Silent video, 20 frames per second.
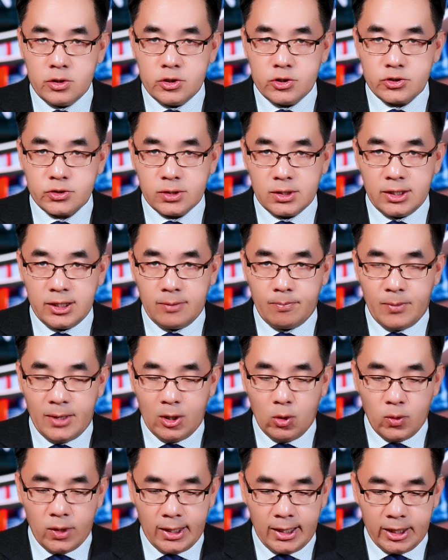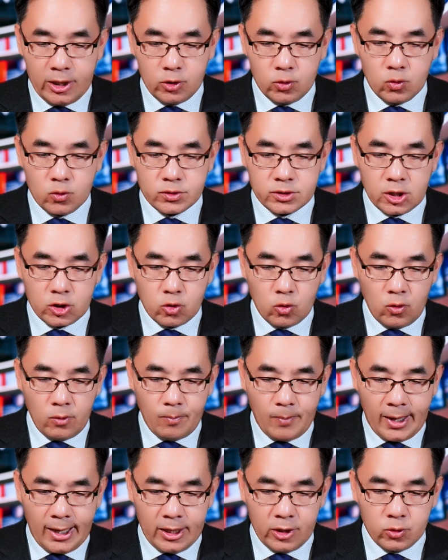xử lý pi lui lên đuôi sau rồi lúc
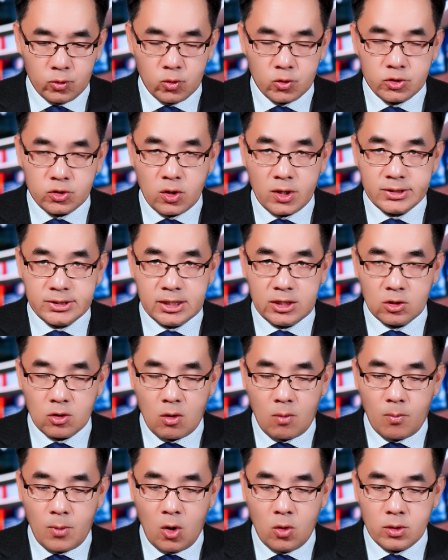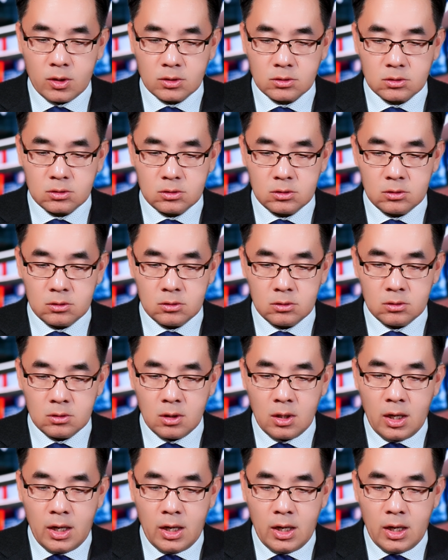pe lên đuôi xong sẽ gặp lâu nó sư